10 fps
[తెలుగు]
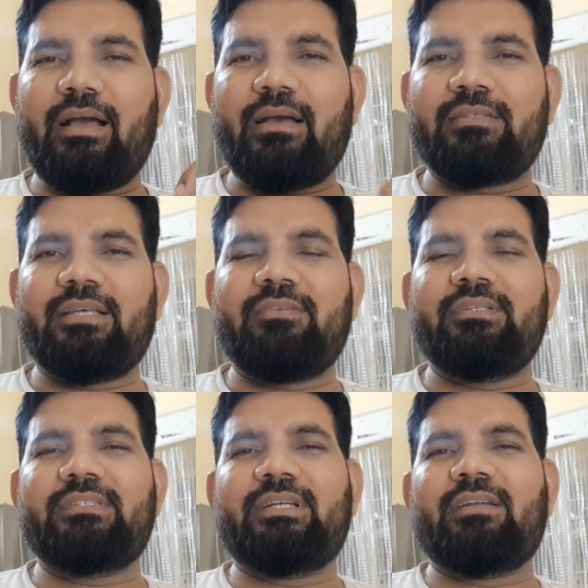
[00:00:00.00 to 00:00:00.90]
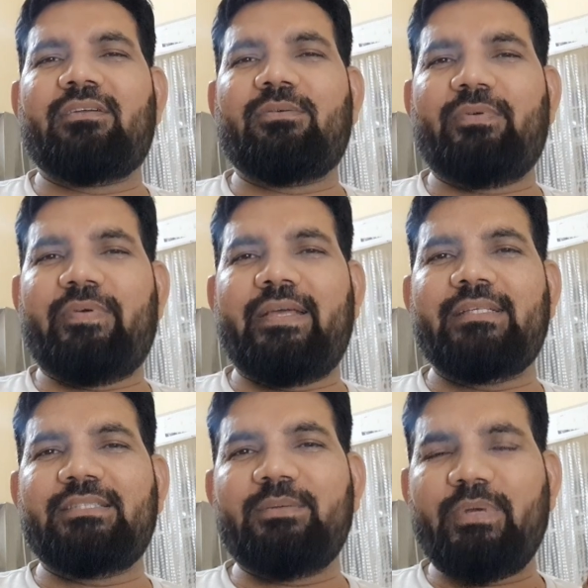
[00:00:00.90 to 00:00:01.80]
ఆ సర్వీస్ సెంటర్లో
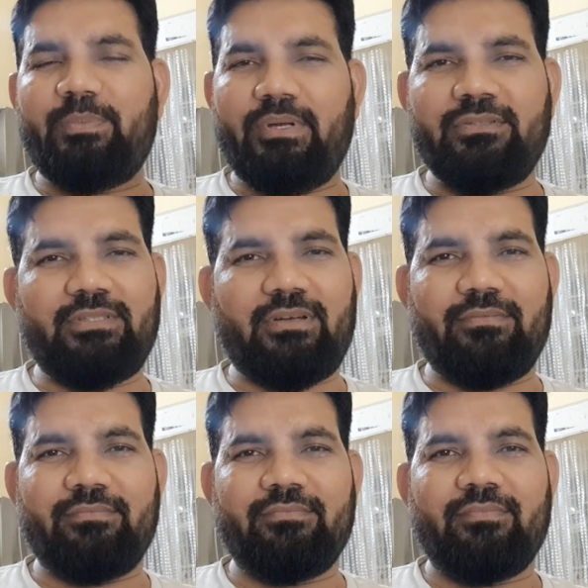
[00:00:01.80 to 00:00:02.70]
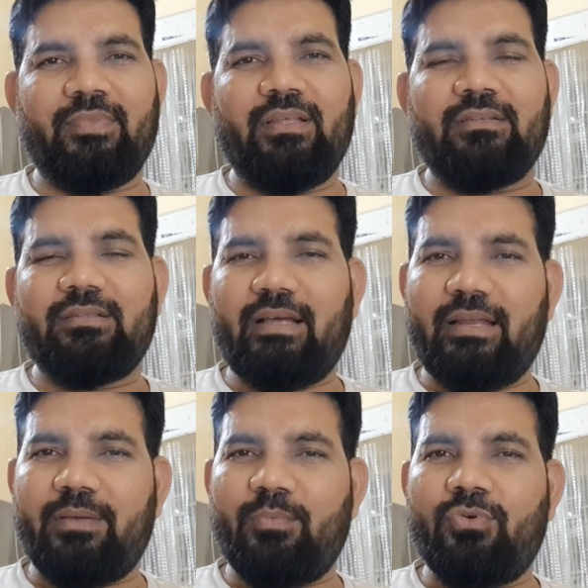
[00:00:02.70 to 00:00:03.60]
వేసి మీకు పిలుస్తారు
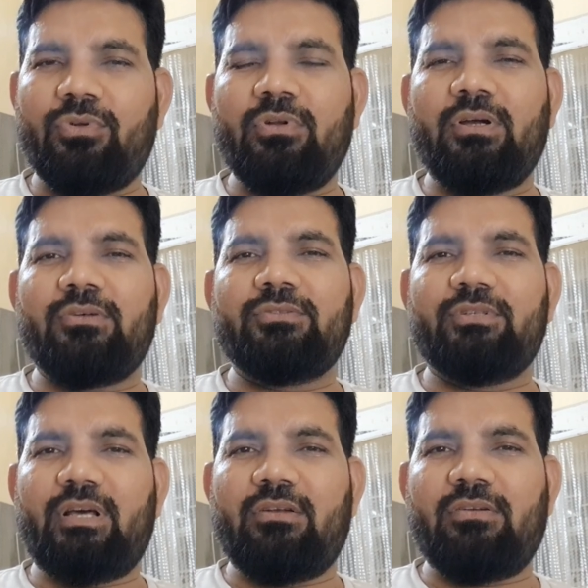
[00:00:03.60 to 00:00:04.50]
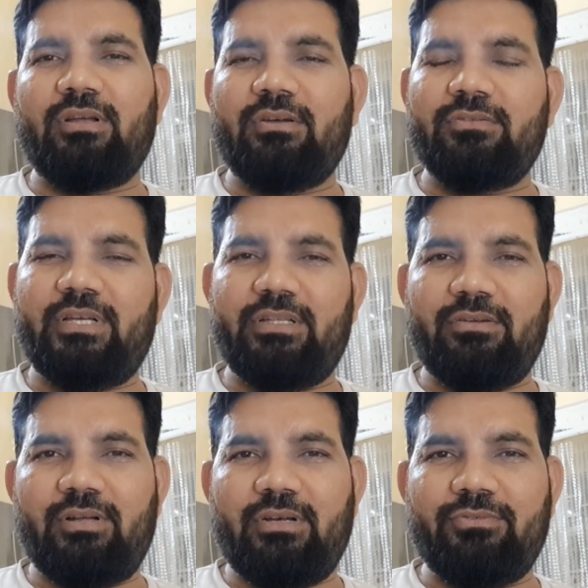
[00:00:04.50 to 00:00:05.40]
దానికి మూడు రోజులు కావచ్చు నాలుగు రోజులు కావచ్చు ఐదు
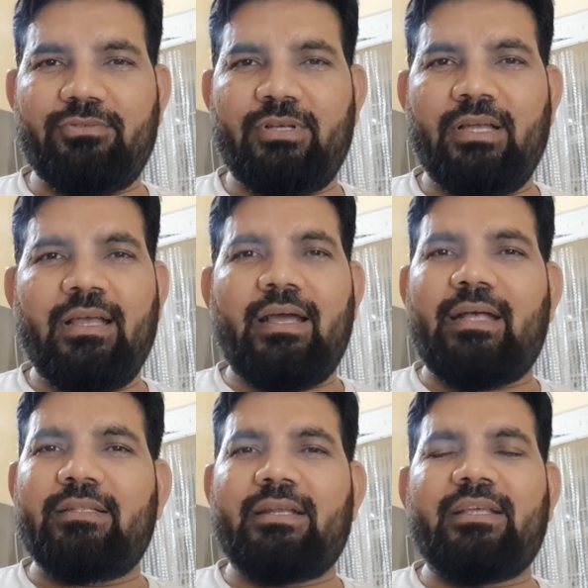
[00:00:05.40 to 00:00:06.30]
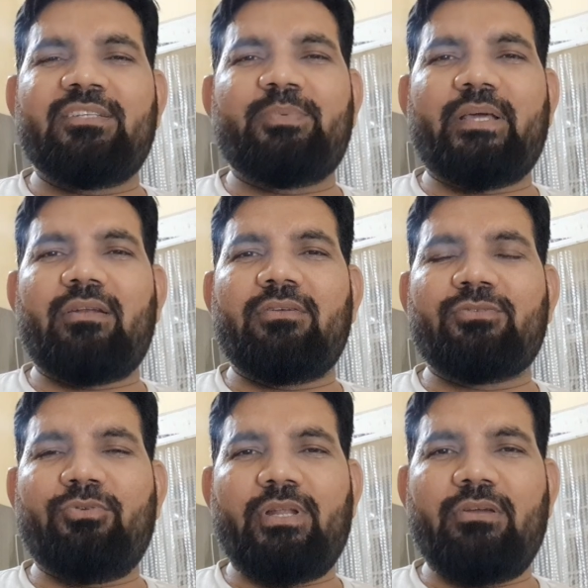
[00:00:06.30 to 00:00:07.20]
రోజులు కావచ్చు అందరికీ స్పేర్లో
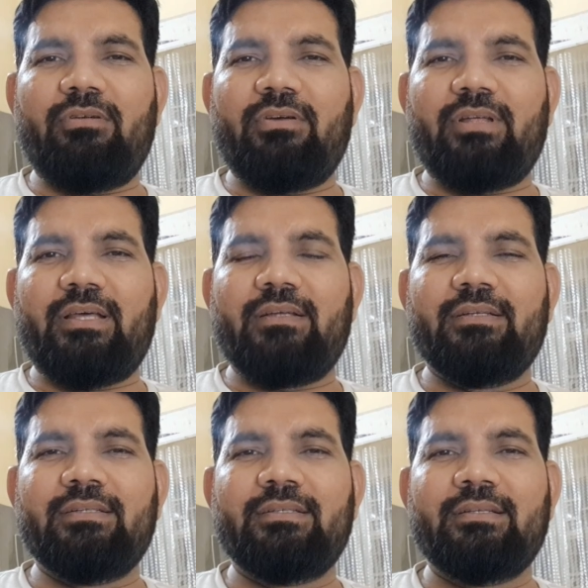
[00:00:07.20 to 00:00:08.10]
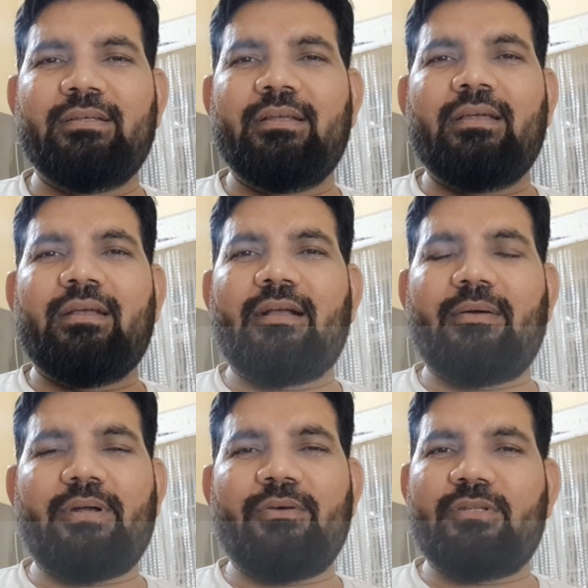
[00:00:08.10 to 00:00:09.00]
స్కూటీలు ఉండవు కదా
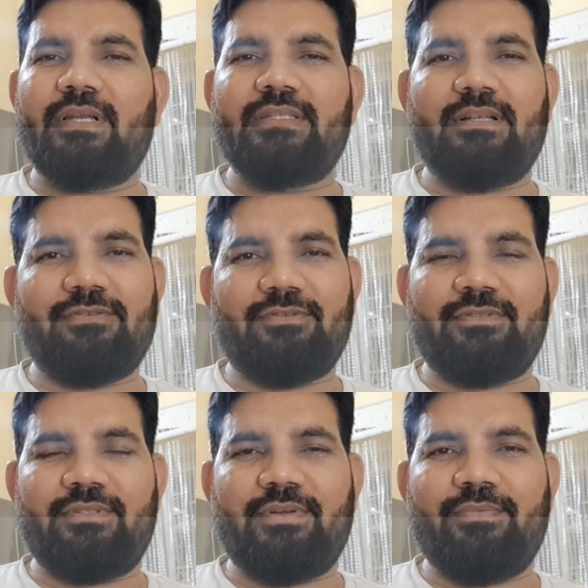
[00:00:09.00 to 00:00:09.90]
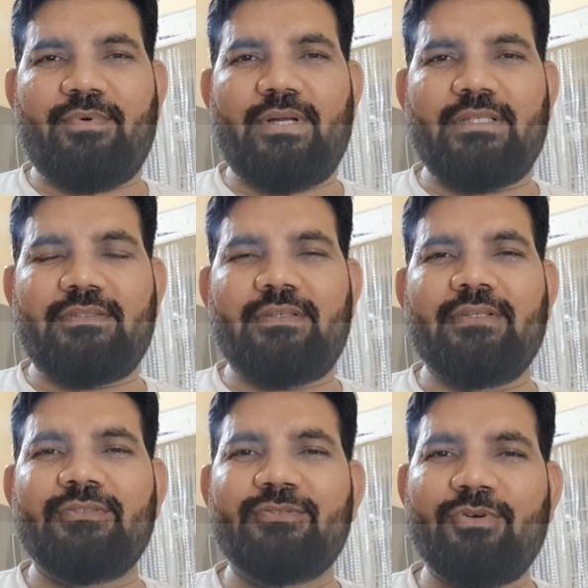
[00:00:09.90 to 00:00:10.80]
కాబట్టి వదిలేసేయాల్సి వస్తుంది త్రీ ఫోర్ డేస్
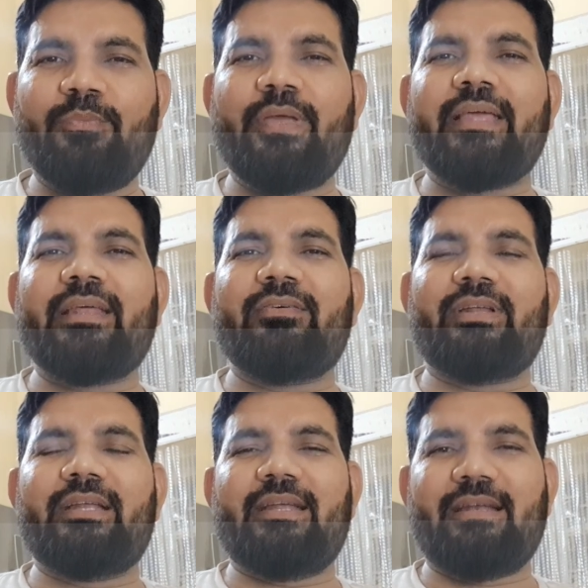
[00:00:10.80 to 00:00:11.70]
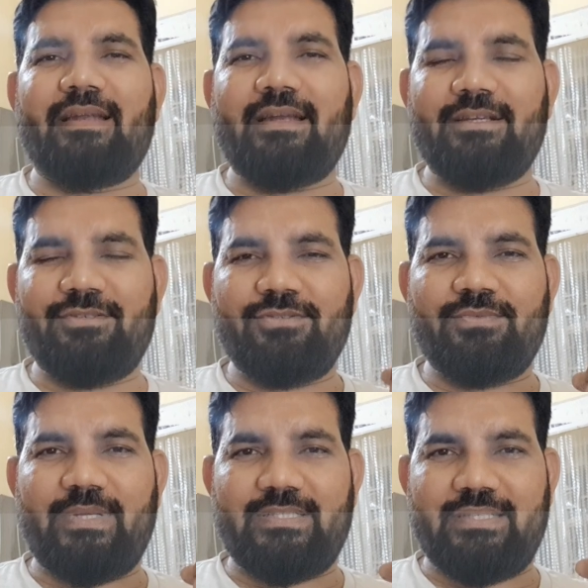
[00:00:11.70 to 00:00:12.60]
సో మీరు ఎవరైనా ఇట్లాంటి ఇష్యూస్
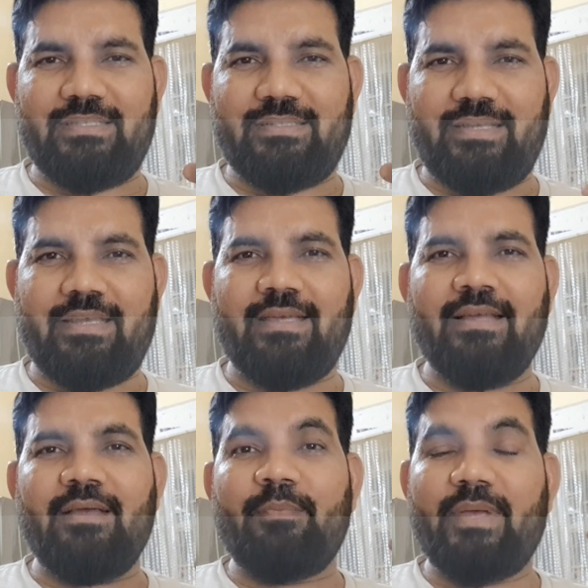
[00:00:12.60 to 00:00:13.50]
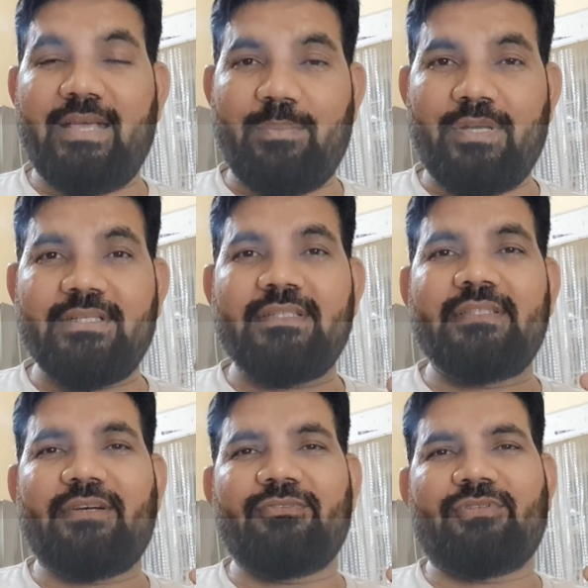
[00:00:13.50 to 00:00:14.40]
ఫేస్ చేస్తే మీకు
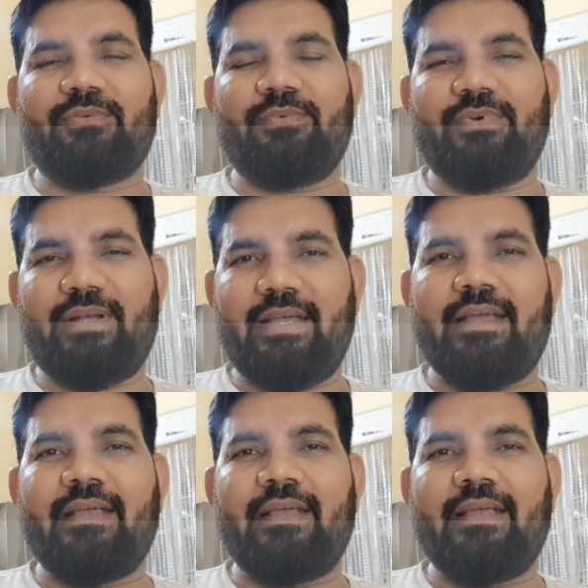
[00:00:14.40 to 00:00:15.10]
ఎమర్జెన్సీ అవసరం ఉంటే